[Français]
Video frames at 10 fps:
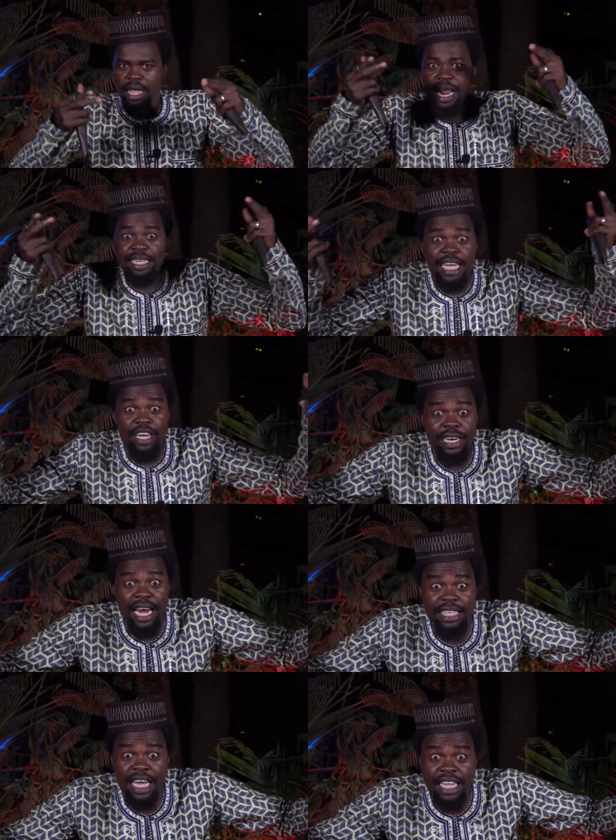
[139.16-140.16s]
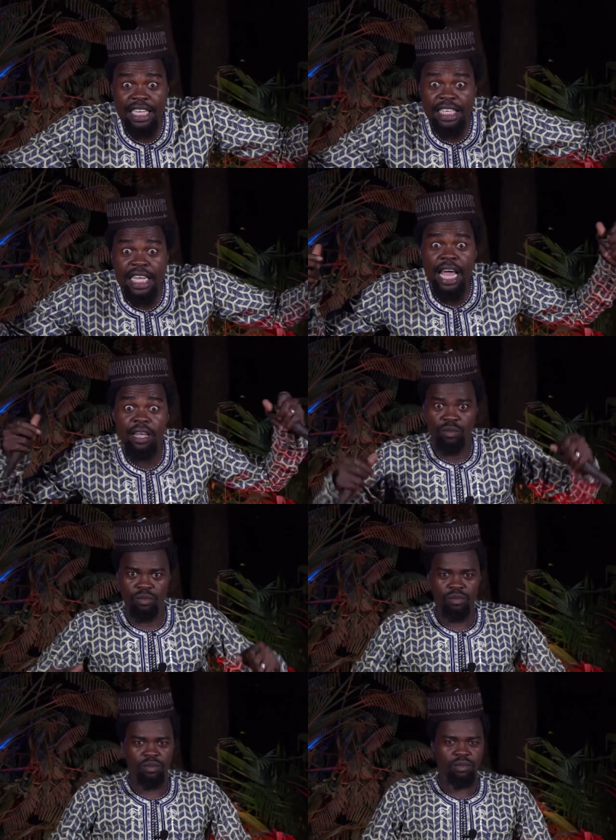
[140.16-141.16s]
Il est dit que dans les temps anciens,
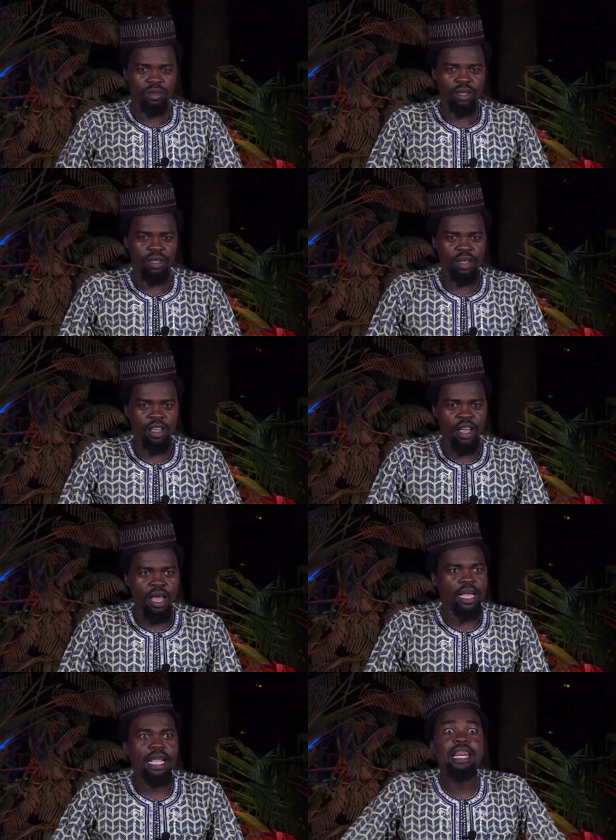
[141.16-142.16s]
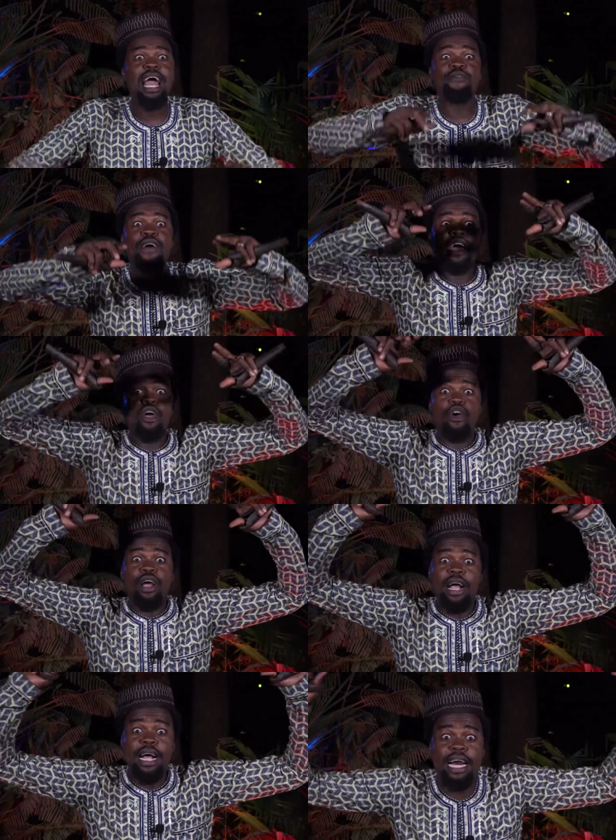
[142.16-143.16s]
il y avait
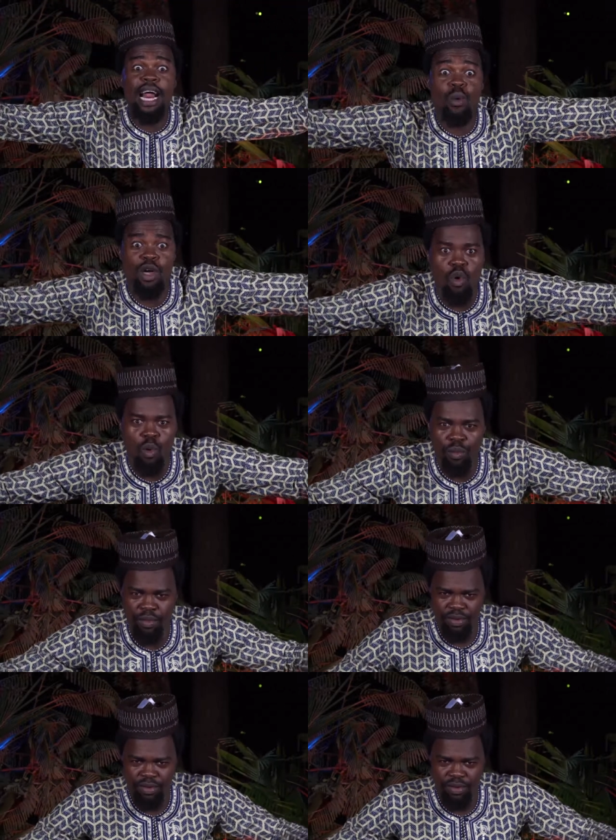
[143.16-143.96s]
un grand royaume.